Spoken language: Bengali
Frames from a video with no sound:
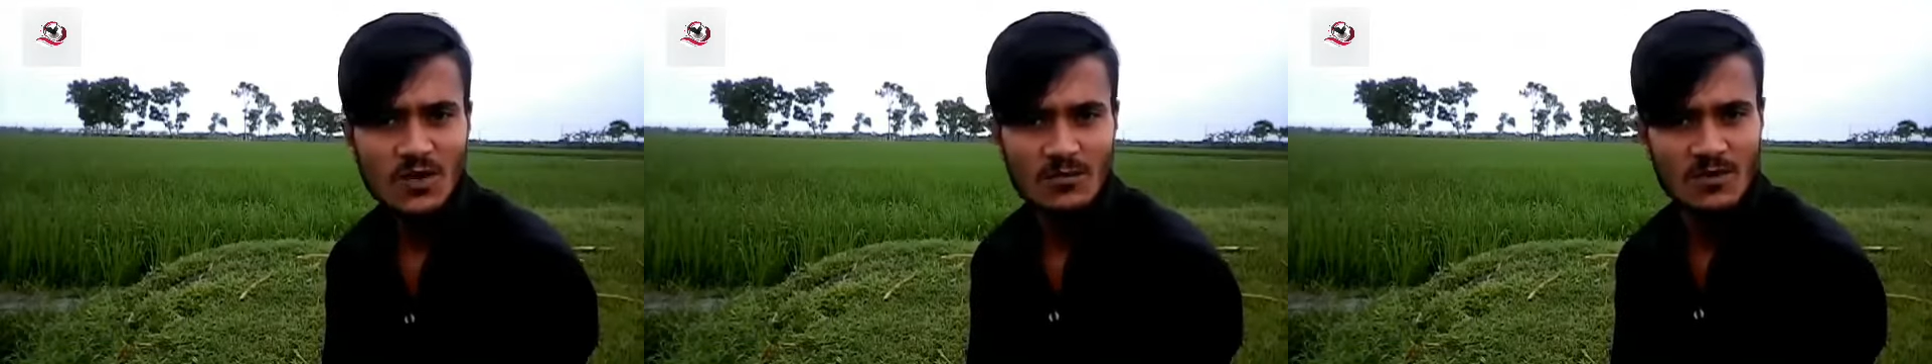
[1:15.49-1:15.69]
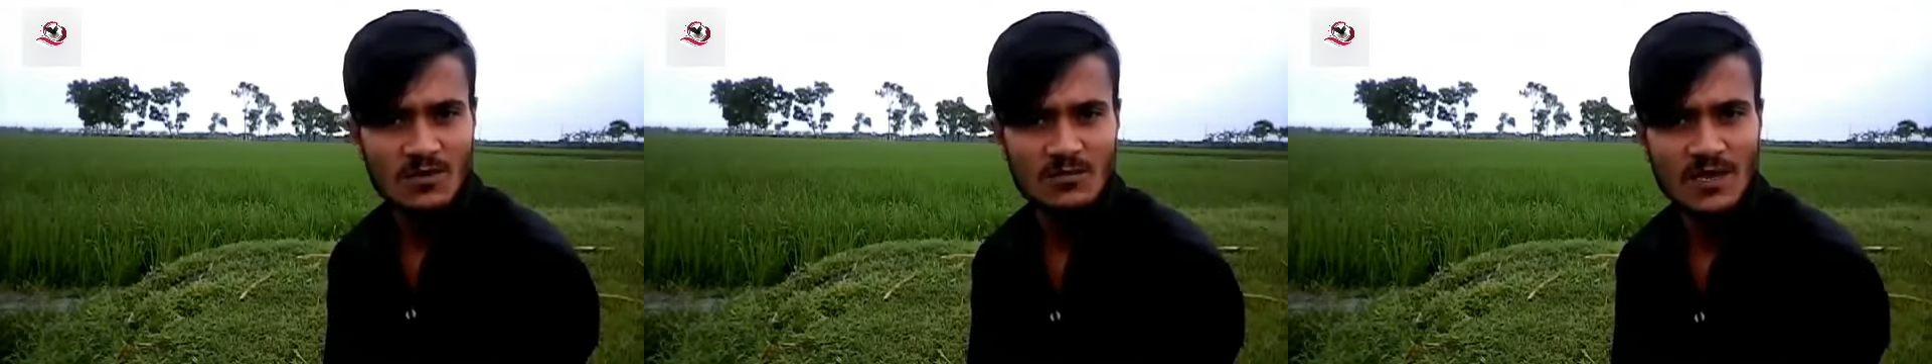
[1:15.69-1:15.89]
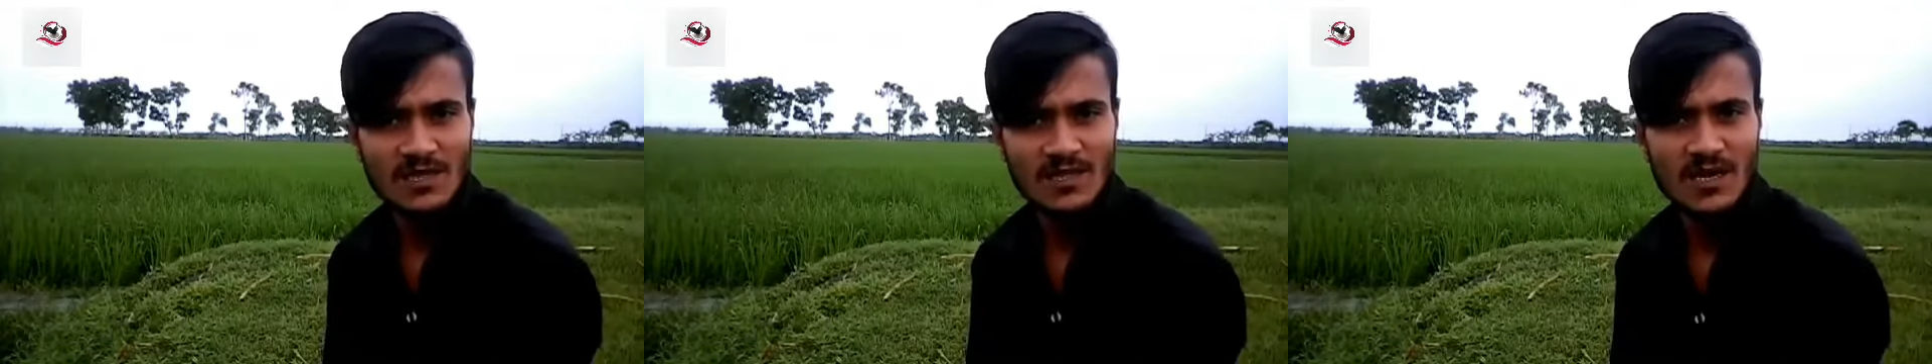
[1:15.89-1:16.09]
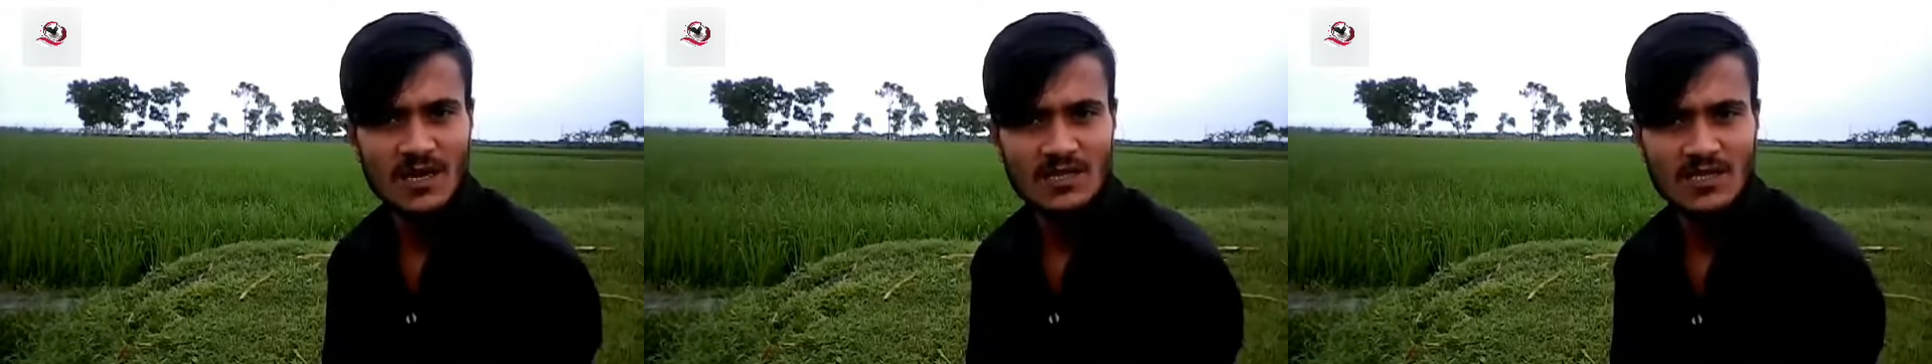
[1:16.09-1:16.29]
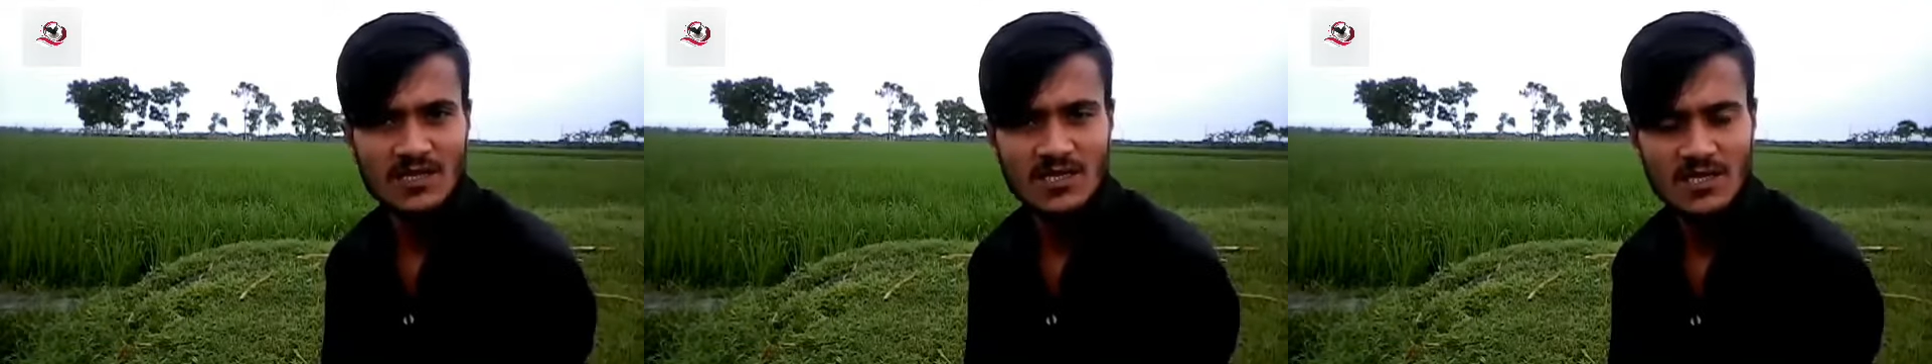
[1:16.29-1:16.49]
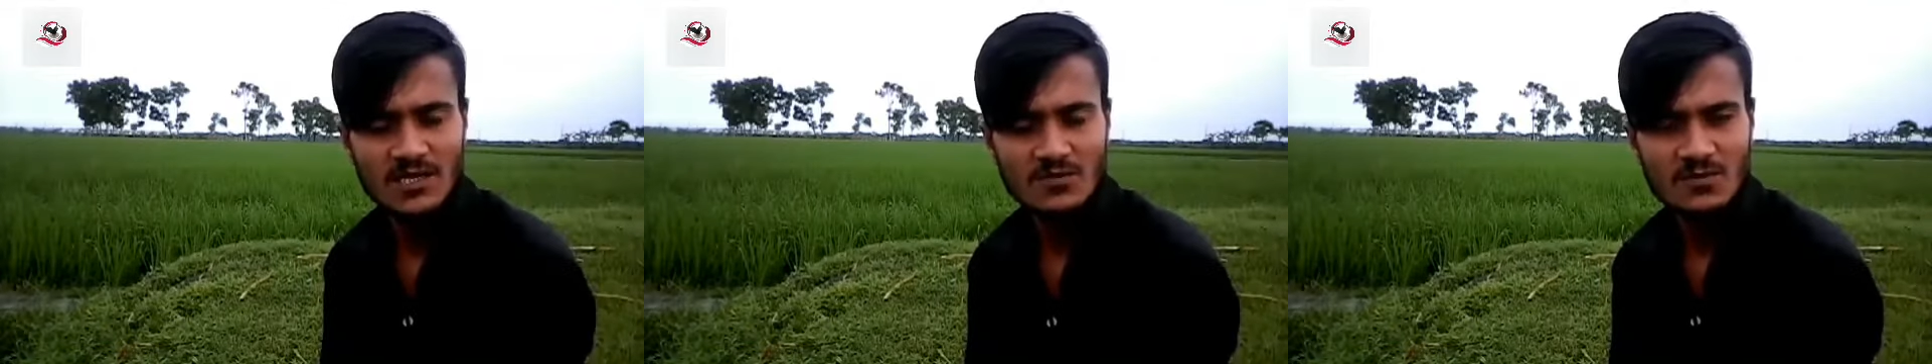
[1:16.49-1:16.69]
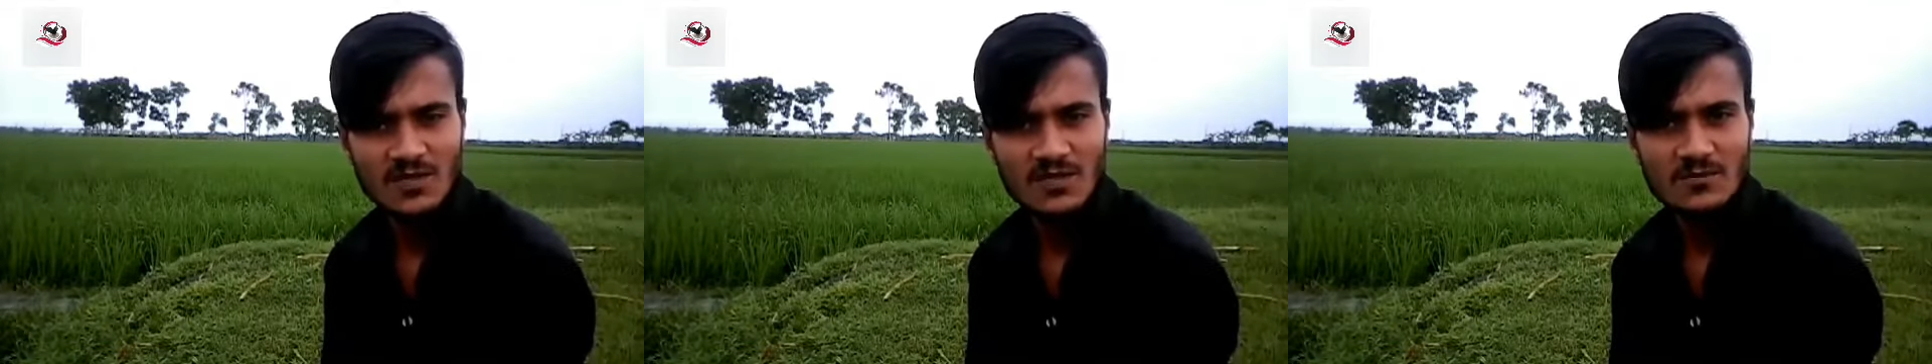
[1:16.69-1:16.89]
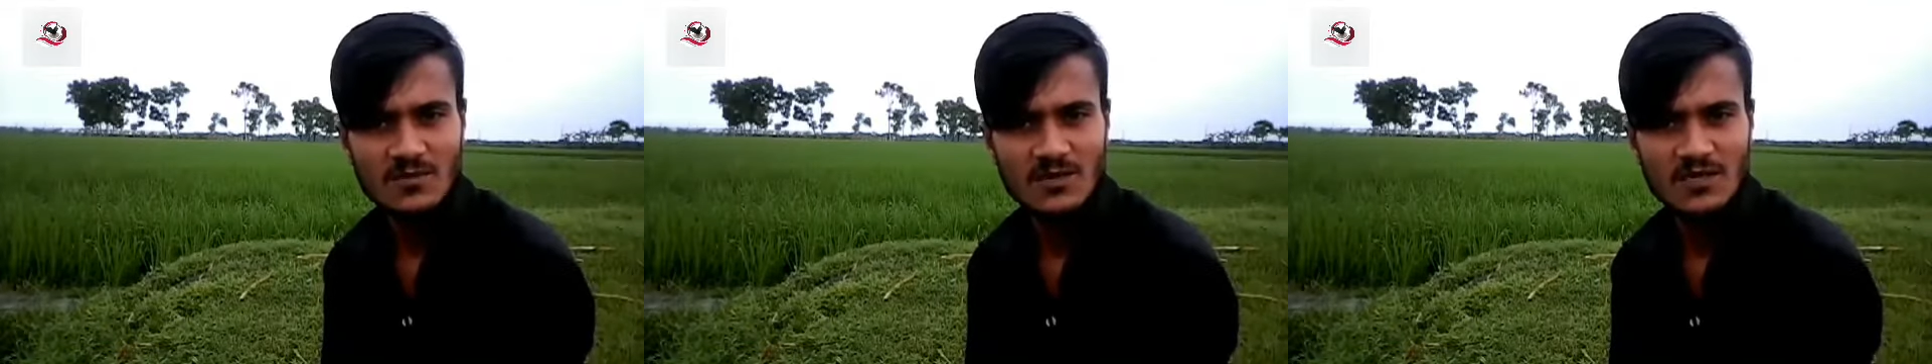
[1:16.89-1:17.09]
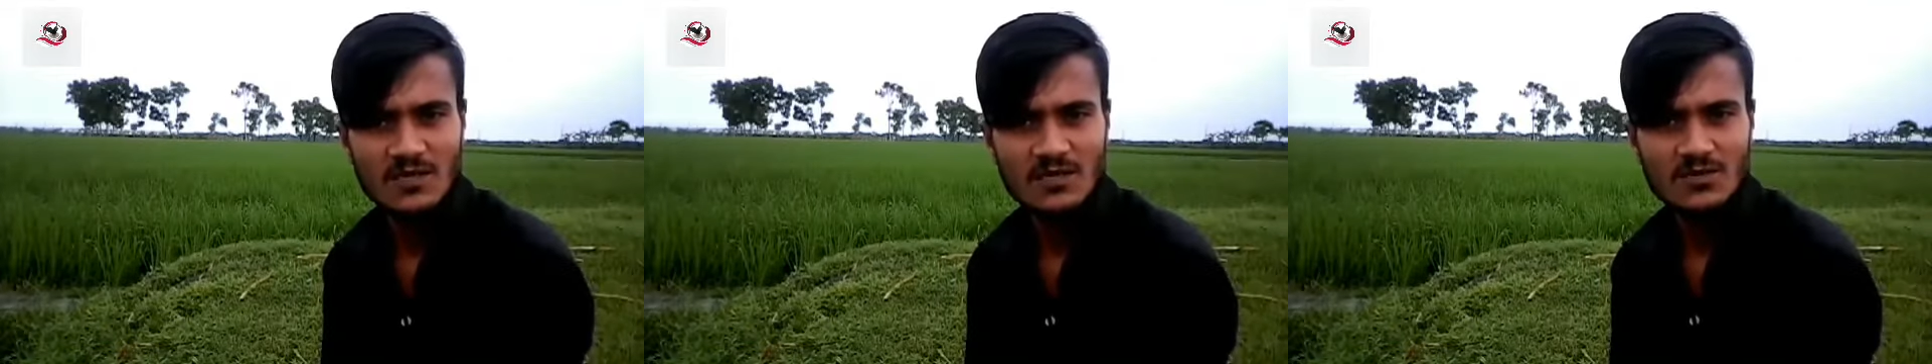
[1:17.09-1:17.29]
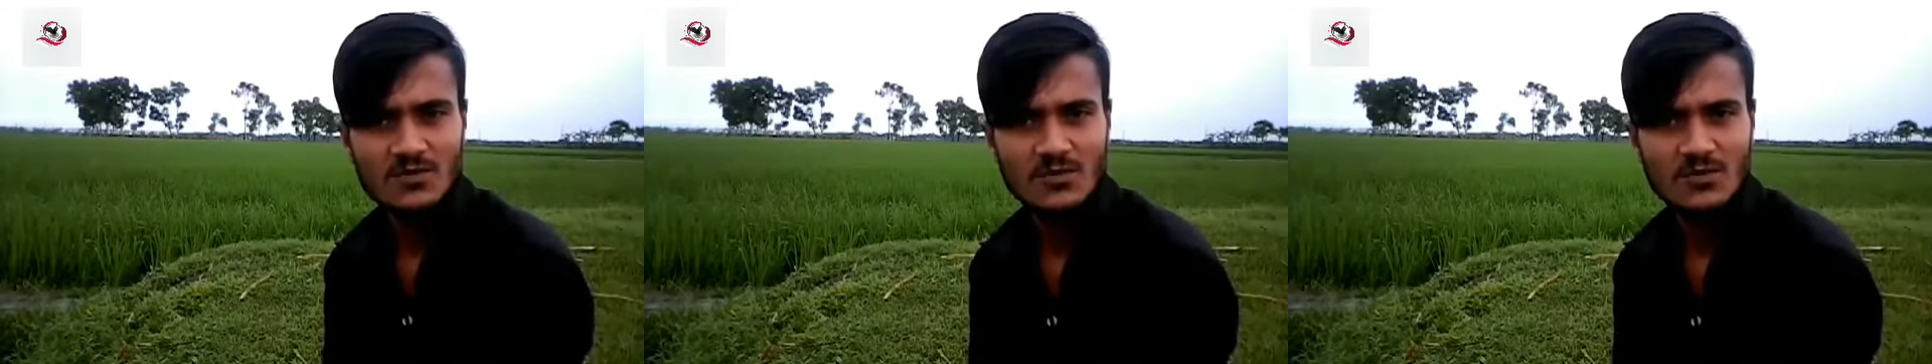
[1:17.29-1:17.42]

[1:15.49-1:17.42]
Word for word: আমরা পাতা লাতা থেকেও পেতে পারি